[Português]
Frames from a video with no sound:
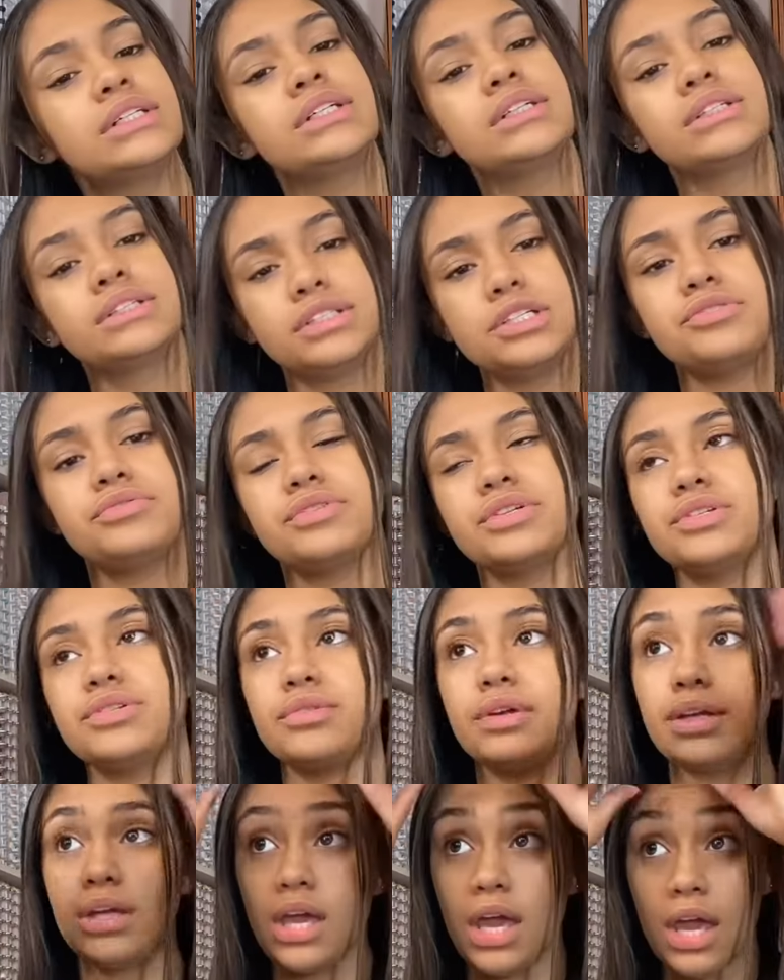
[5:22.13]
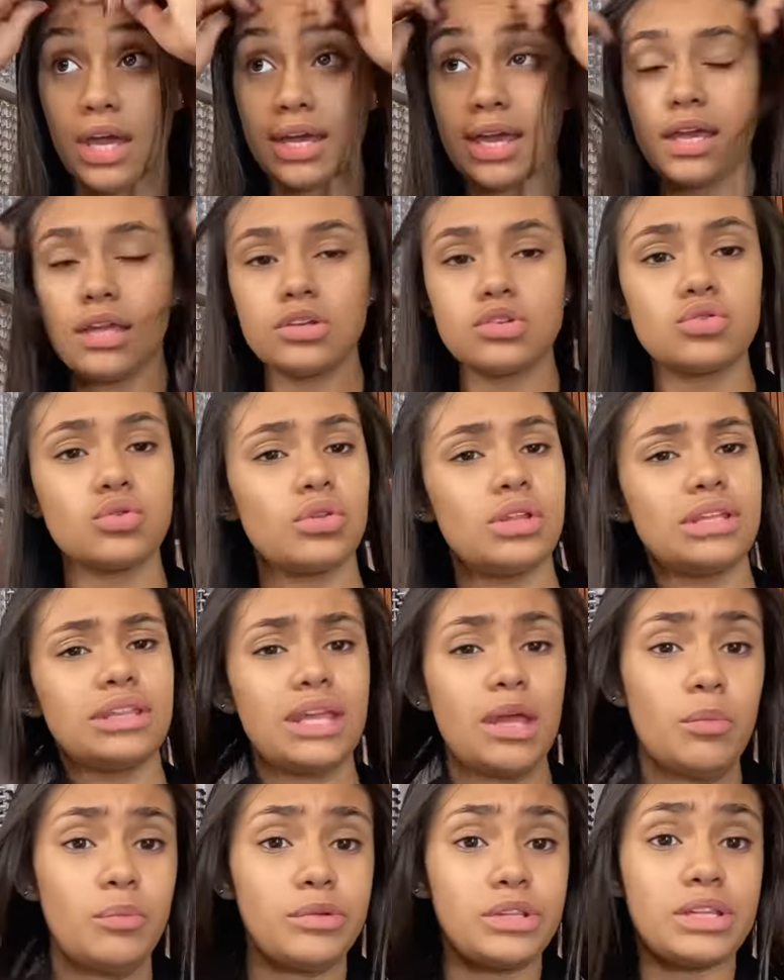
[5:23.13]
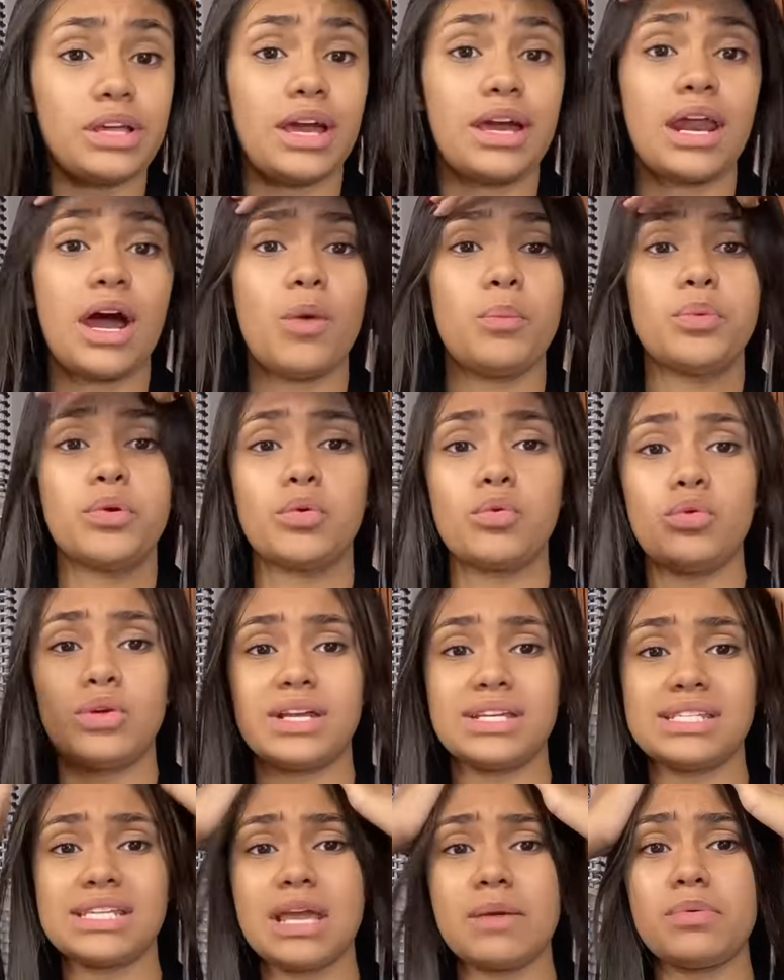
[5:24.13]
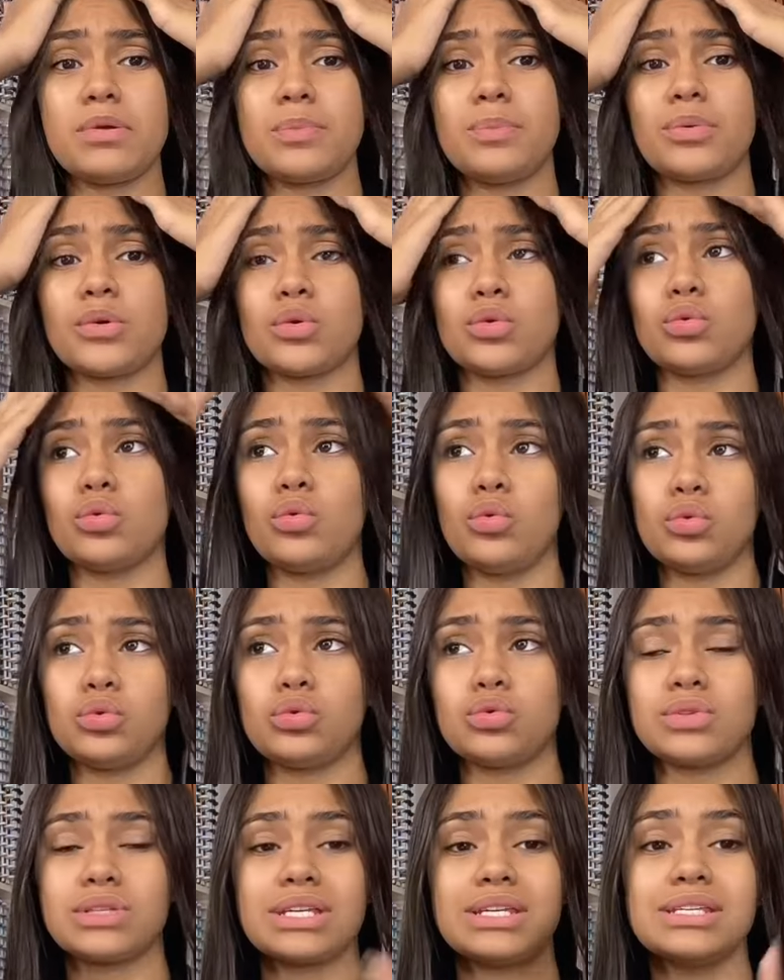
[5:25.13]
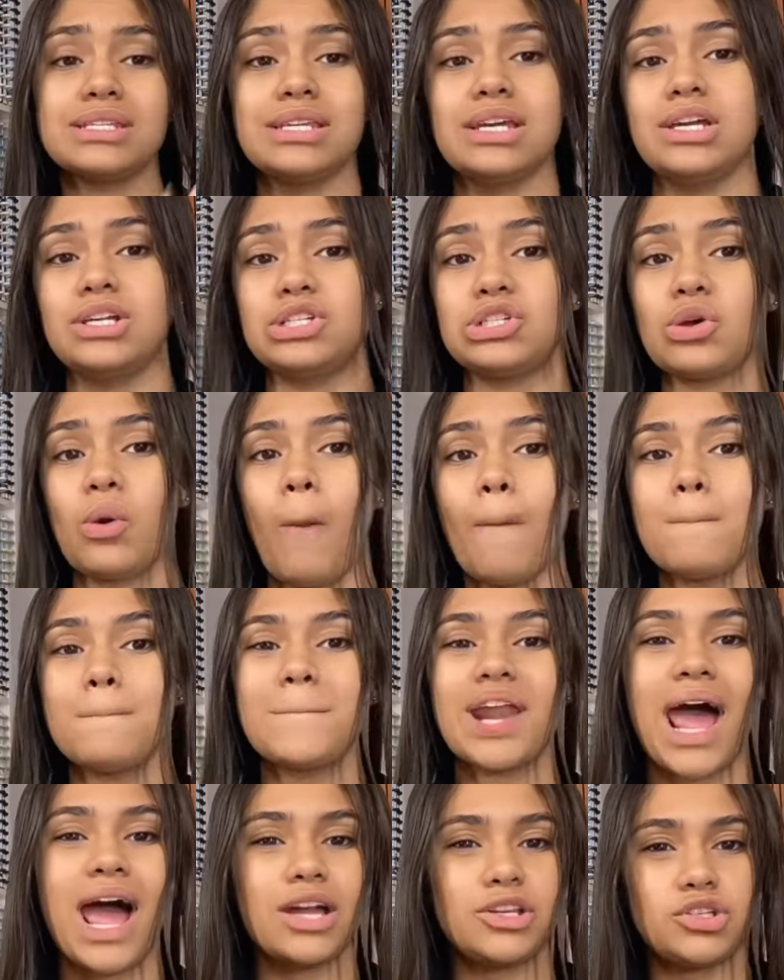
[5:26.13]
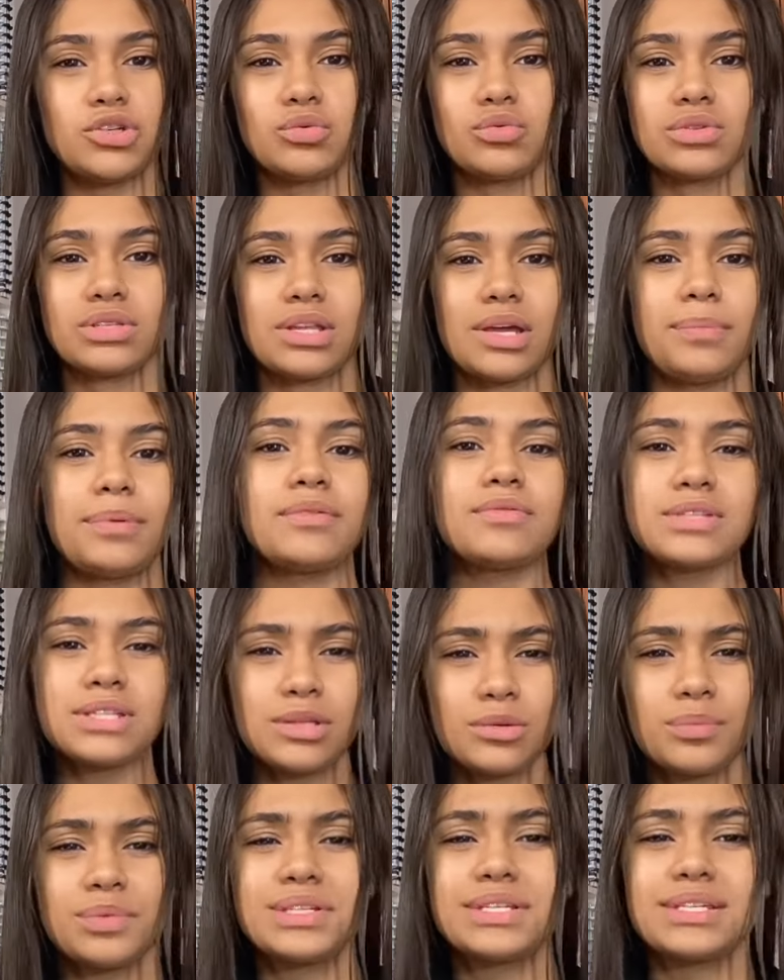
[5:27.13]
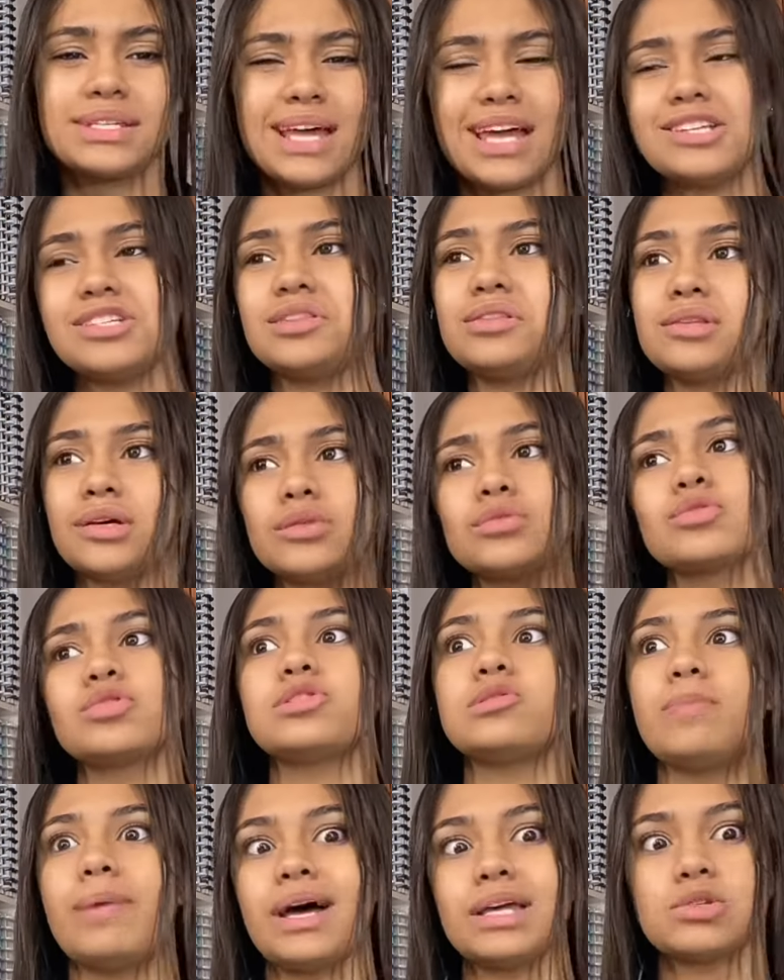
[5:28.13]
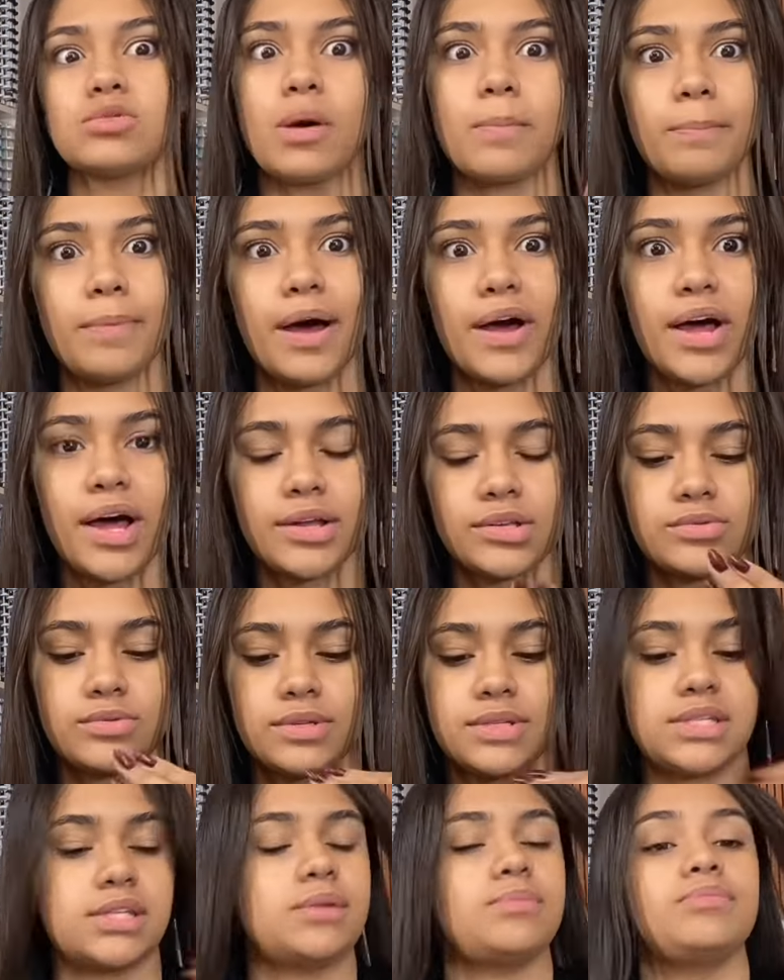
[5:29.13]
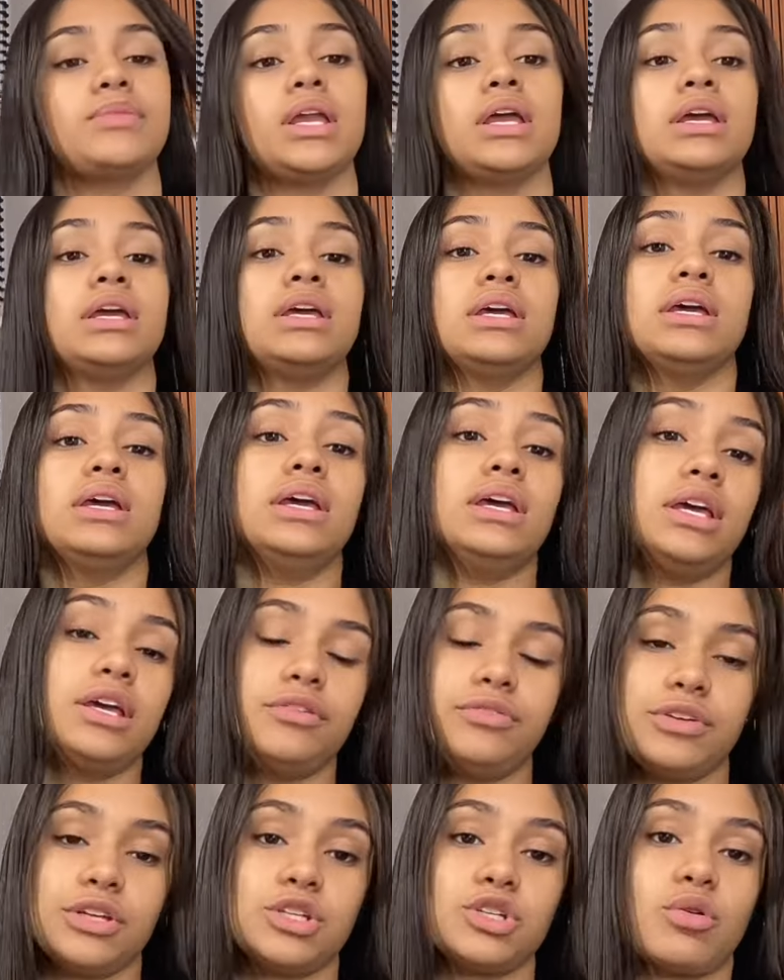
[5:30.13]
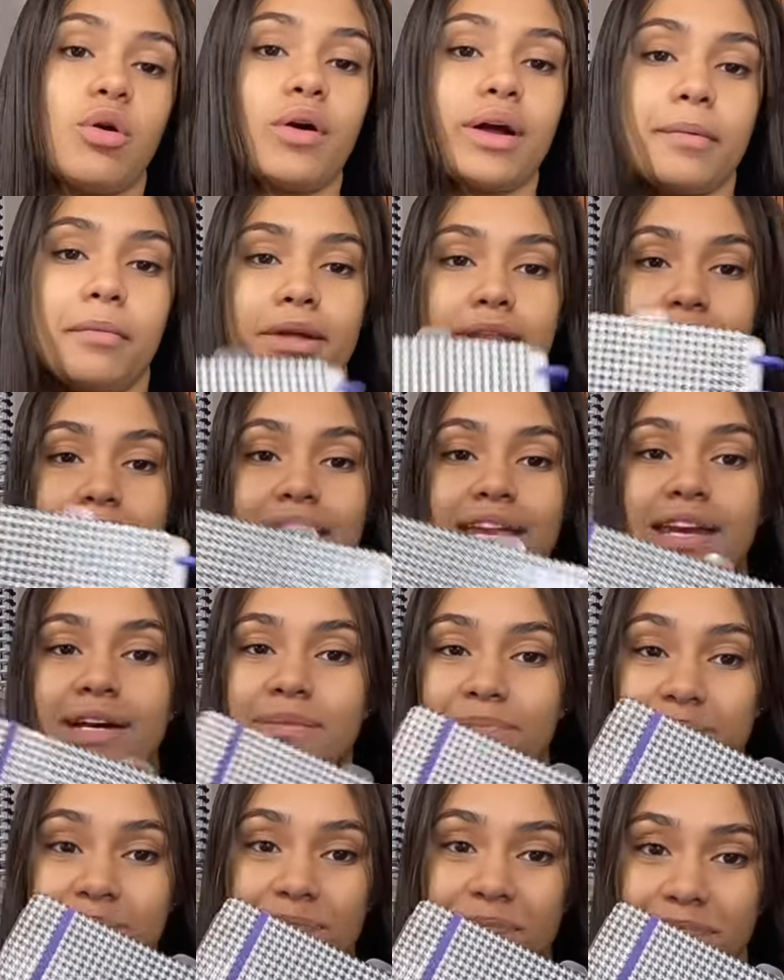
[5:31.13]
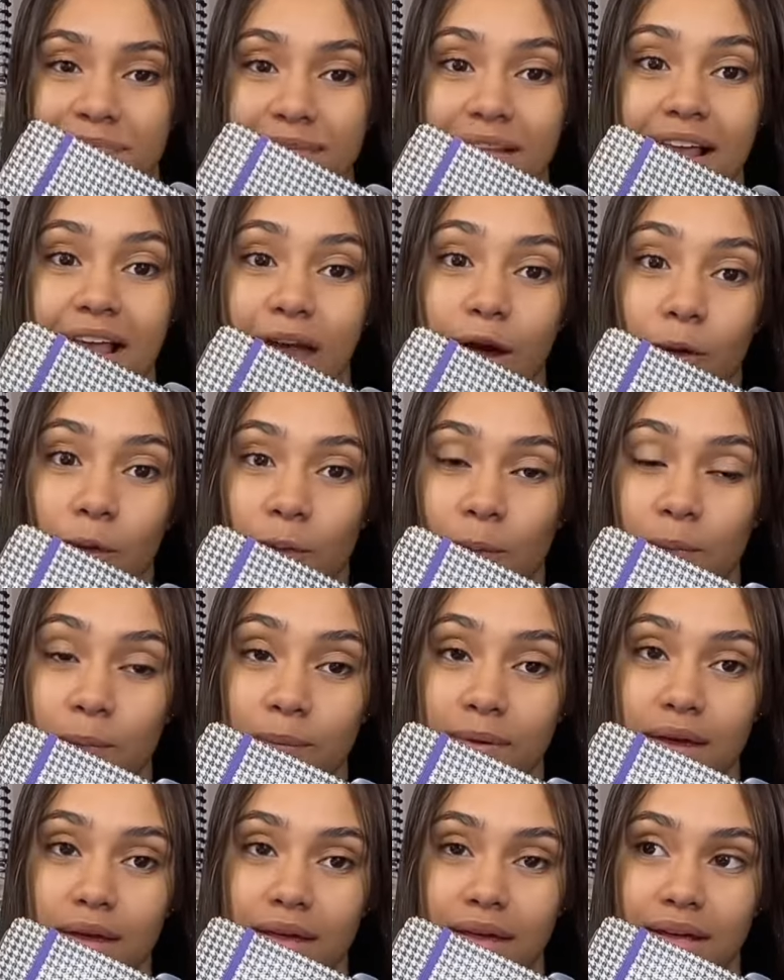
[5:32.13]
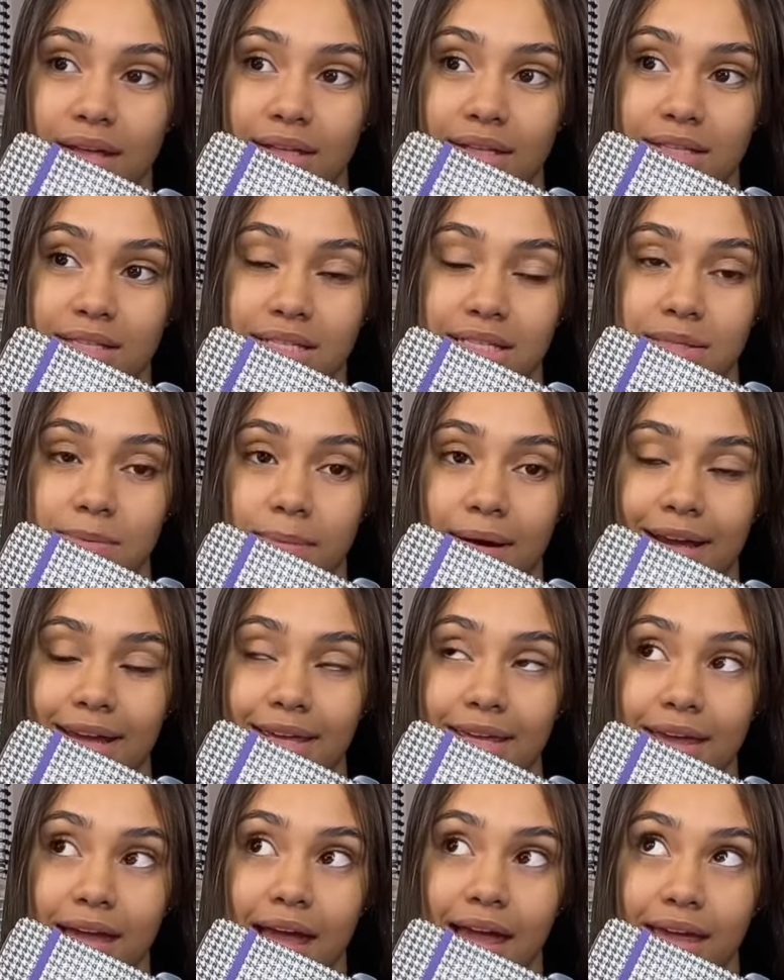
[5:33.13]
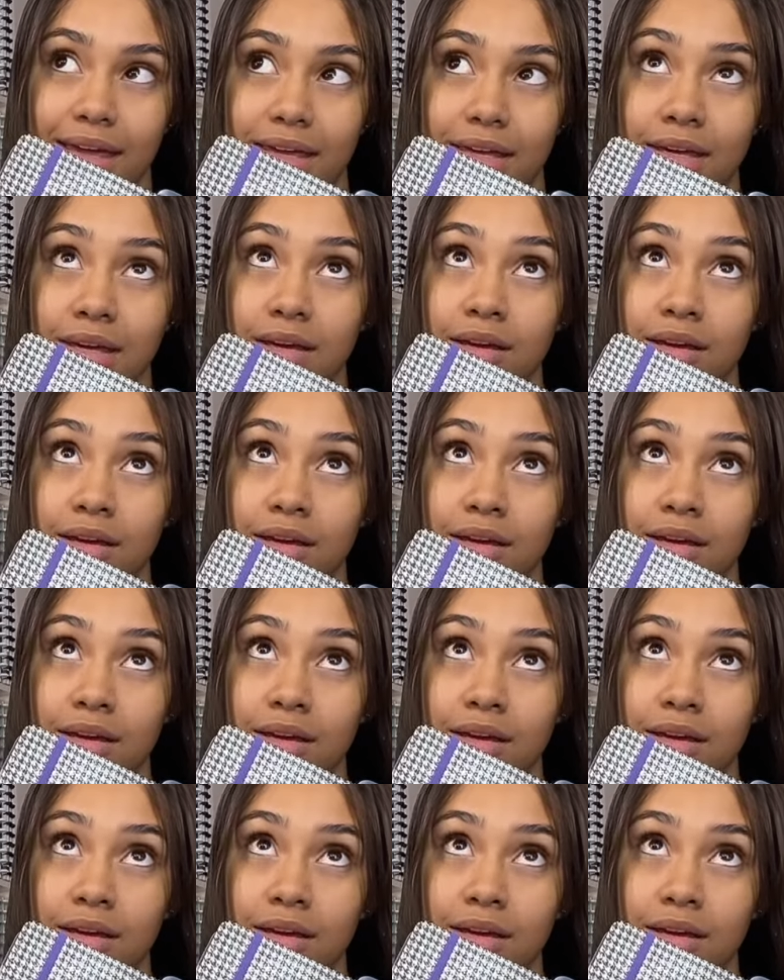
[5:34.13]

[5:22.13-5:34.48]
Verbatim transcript: difícil, hein? Quem estuda em tempo integral procura sempre produtos que sejam práticos, né? Para você não precisar de tantos passo a passo, assim. Enfim, de qualquer maneira, eu me desmaquiei,